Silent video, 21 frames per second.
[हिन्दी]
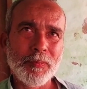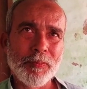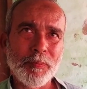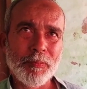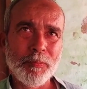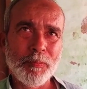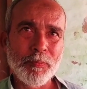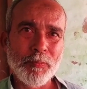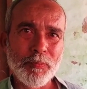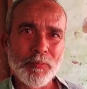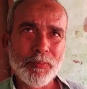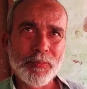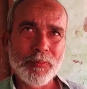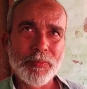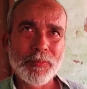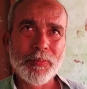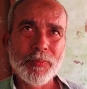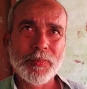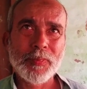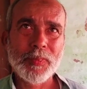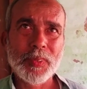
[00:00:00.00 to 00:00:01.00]
काम
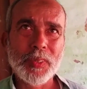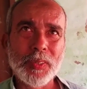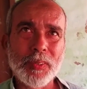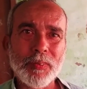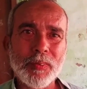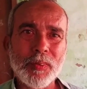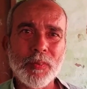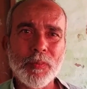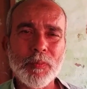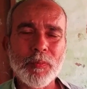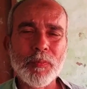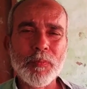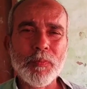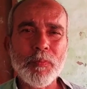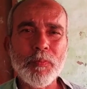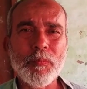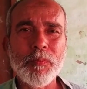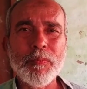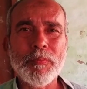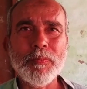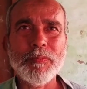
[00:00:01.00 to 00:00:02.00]
कैसा किए हैं ये पहले जब
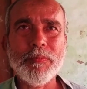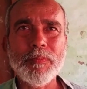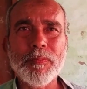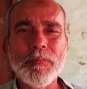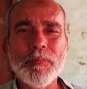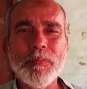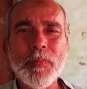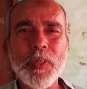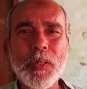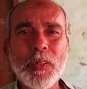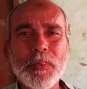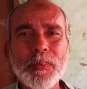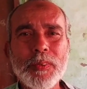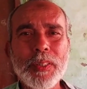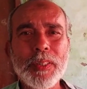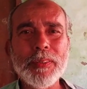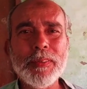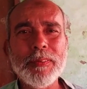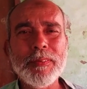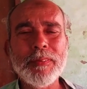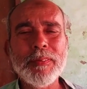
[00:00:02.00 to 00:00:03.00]
पूर्व जिला परिषद थे
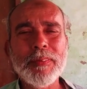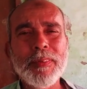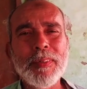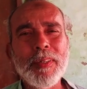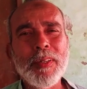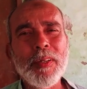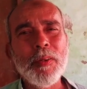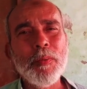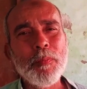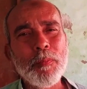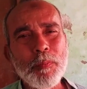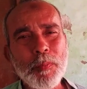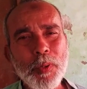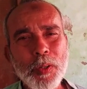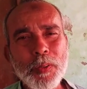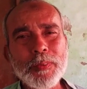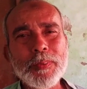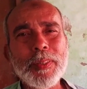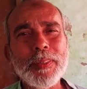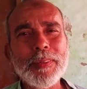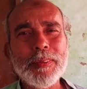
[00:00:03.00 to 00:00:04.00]
पंचायत समिति थे
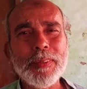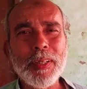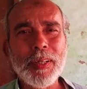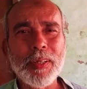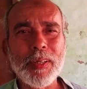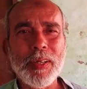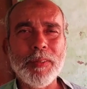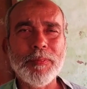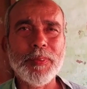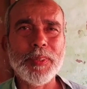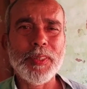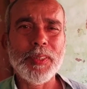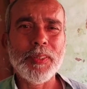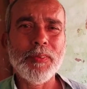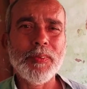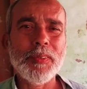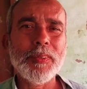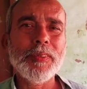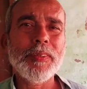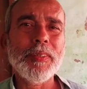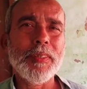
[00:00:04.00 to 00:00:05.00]
बहुत अच्छा काम
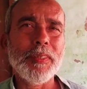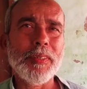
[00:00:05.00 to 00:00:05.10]
किए हैं